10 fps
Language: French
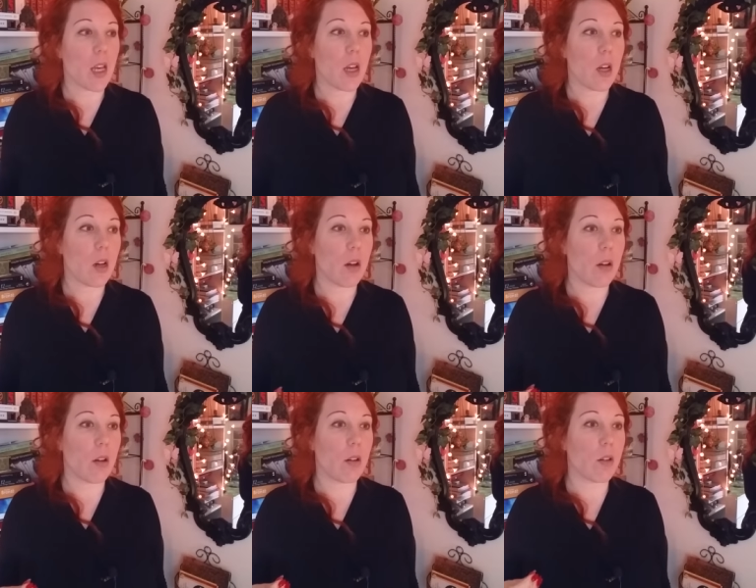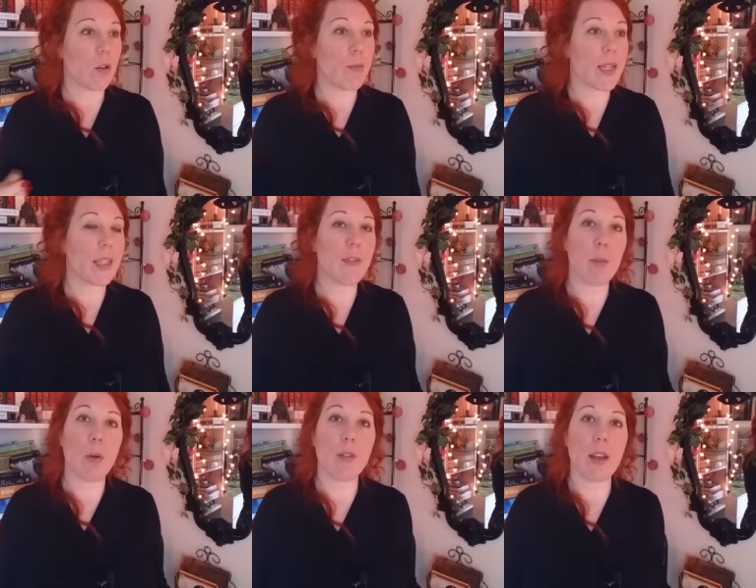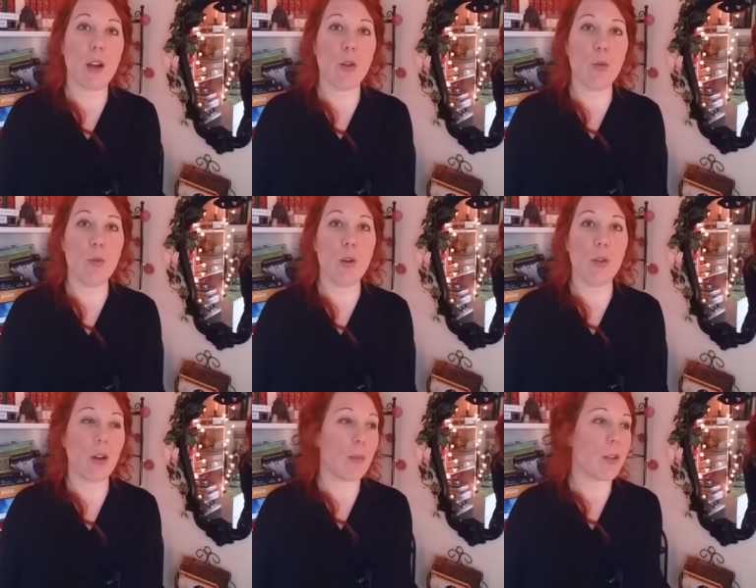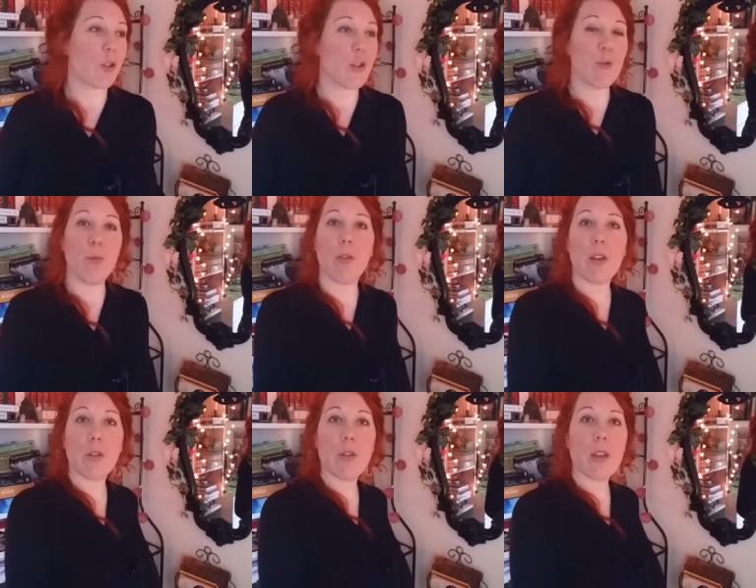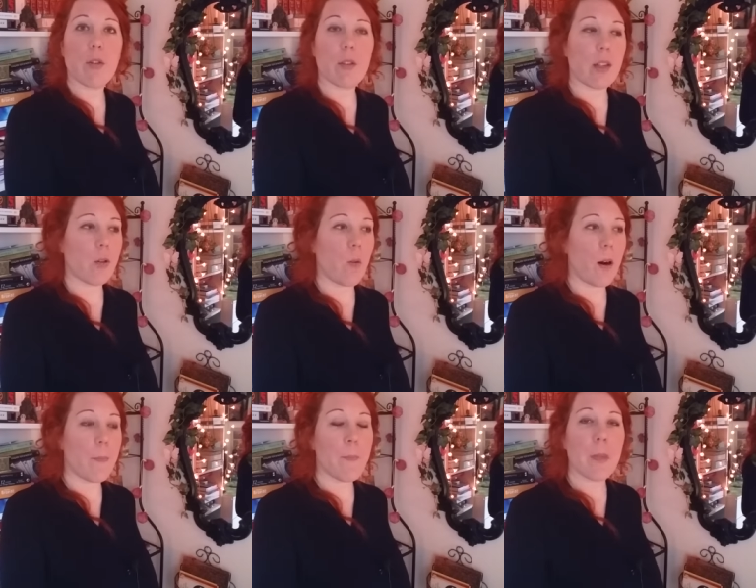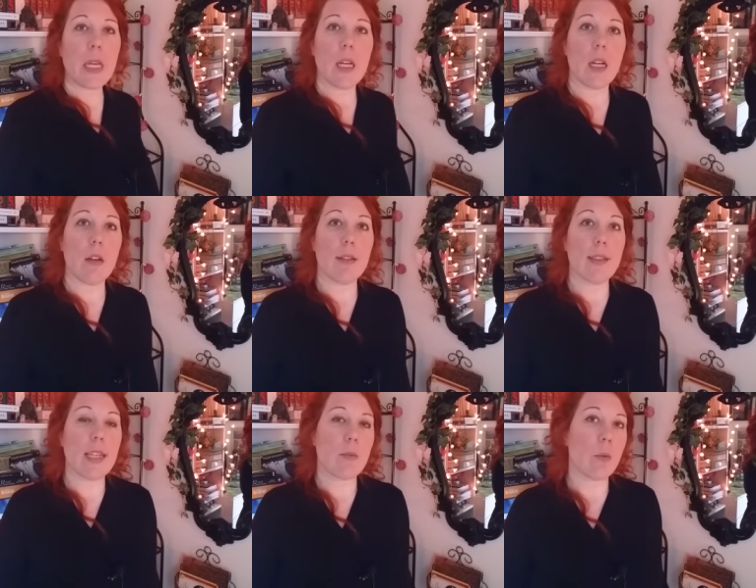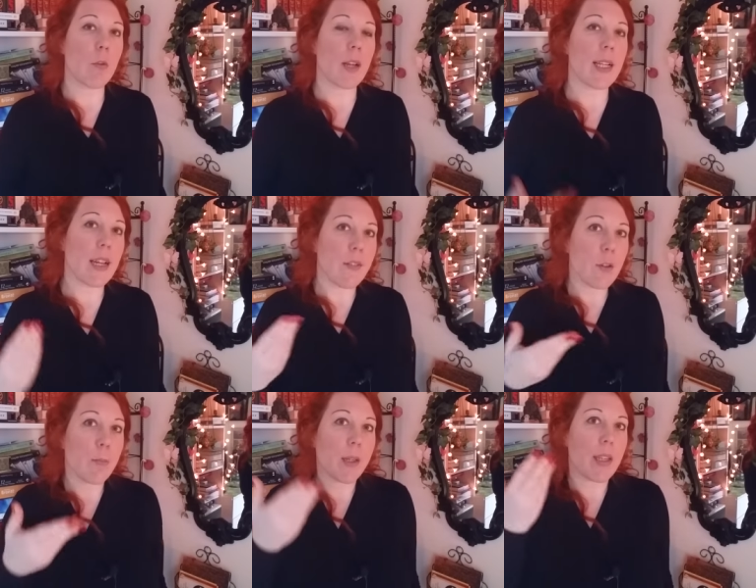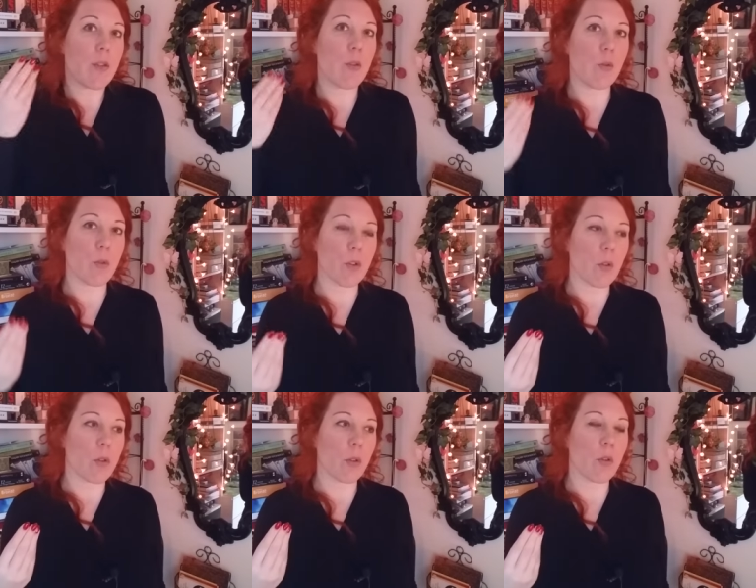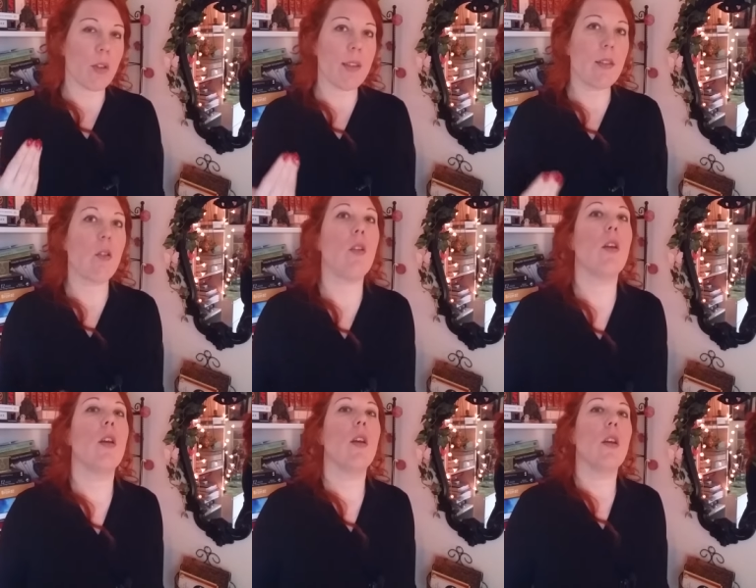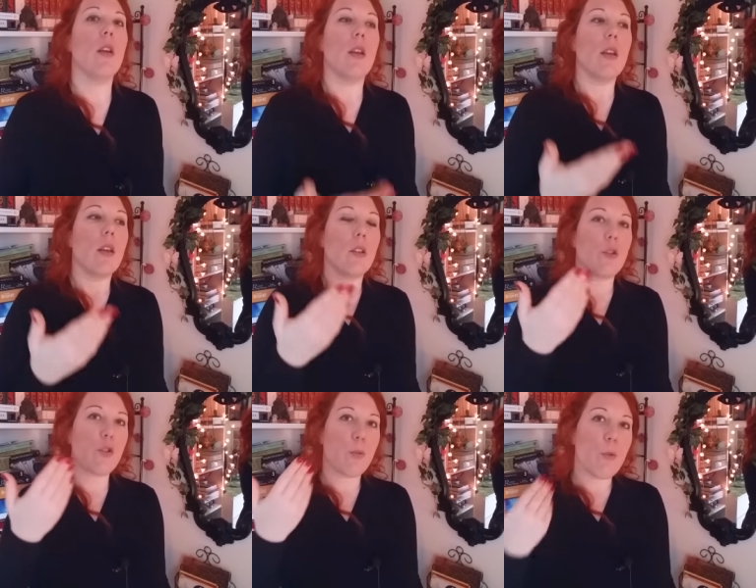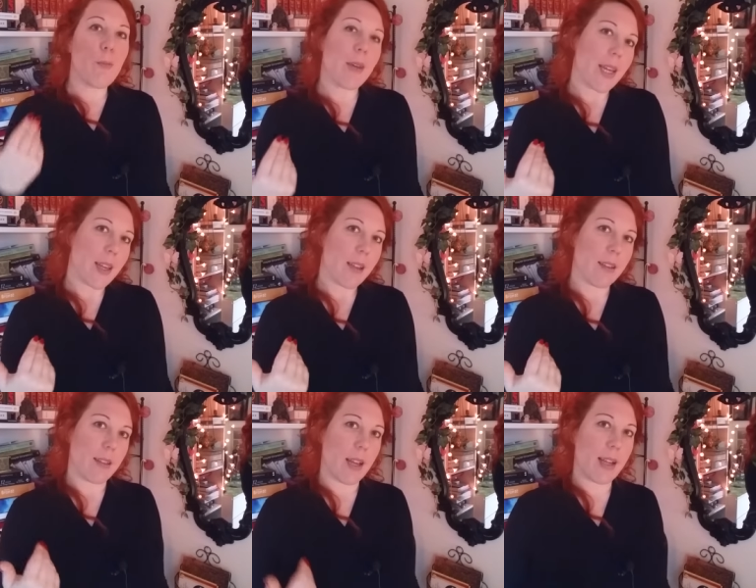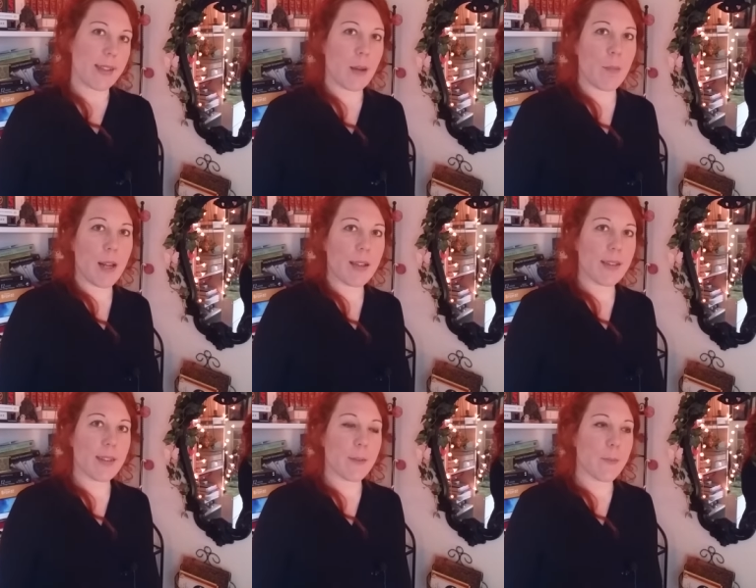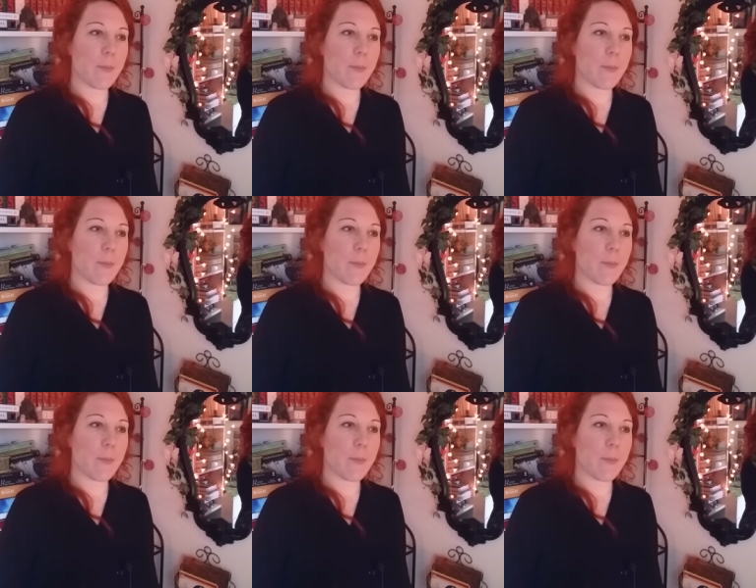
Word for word: euh, quand le mec il va planter un clou euh, dans la main de Jésus pour le faire tenir sur sa croix, euh, si à ce moment-là il avait une prise de conscience en se disant je me mets à sa place,